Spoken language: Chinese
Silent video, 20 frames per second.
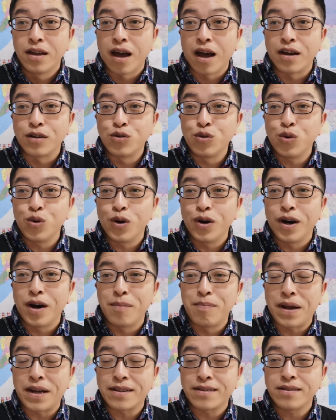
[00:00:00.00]
啊，如
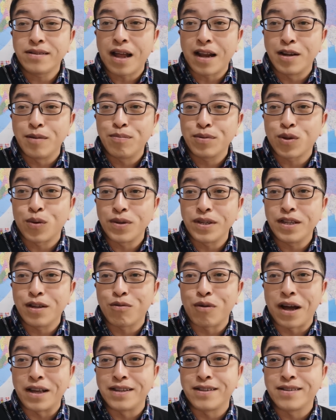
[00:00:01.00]
果巴勒斯坦人不同意
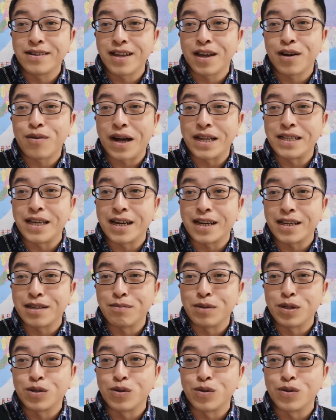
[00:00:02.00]
的话，以色列花钱给
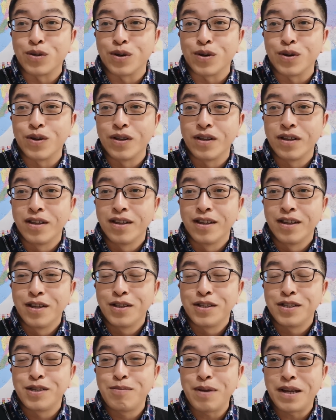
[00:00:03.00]
他们送走。
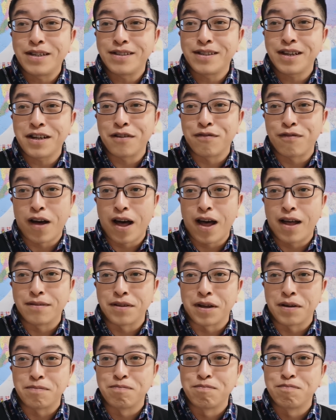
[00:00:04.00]
即便是这个方
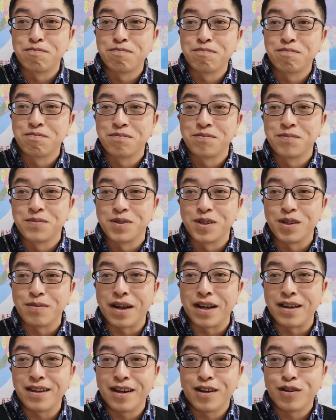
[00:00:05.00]
案呢，对
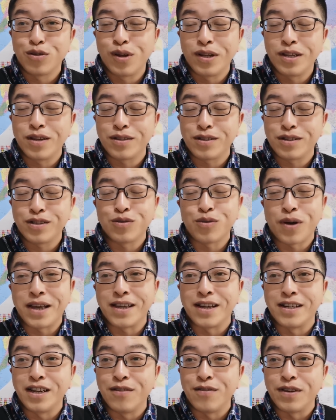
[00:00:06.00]
吧？利库德集团
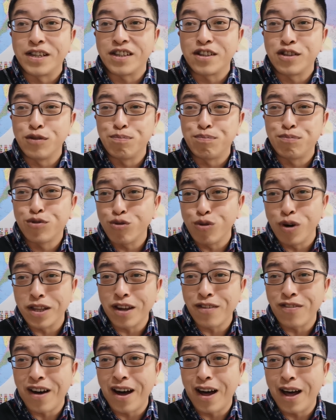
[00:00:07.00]
也认为这是左
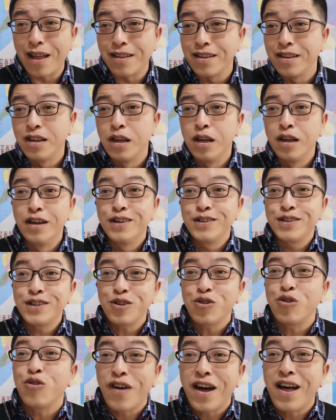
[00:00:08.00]
的方案，
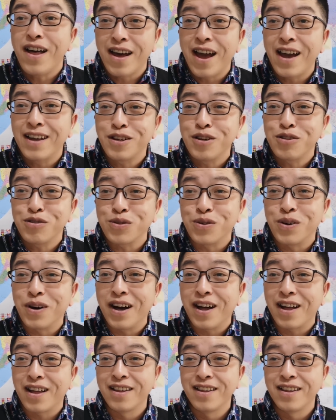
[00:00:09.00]
这种方案还能左？